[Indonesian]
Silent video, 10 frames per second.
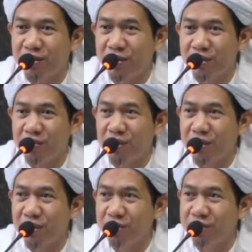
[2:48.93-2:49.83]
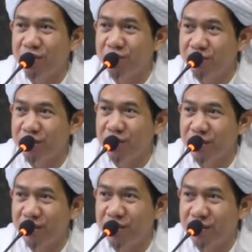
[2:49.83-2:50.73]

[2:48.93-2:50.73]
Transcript: Yang di belakang bisa